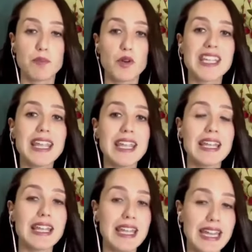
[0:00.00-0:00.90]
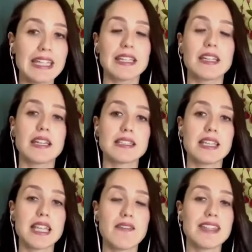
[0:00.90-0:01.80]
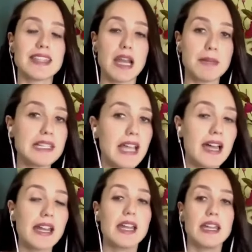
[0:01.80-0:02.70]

¿Por qué creen que se debe tramitar